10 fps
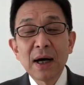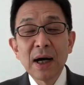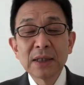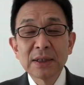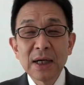
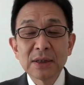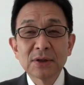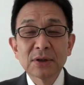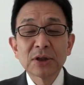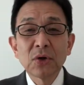あっし
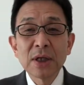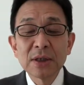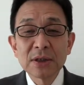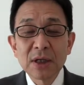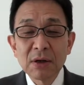付き添いな
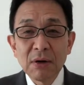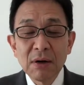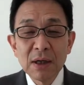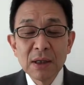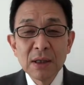んですけど
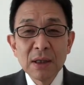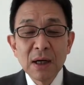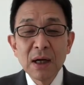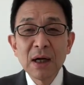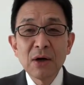
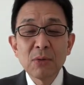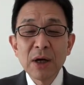ああ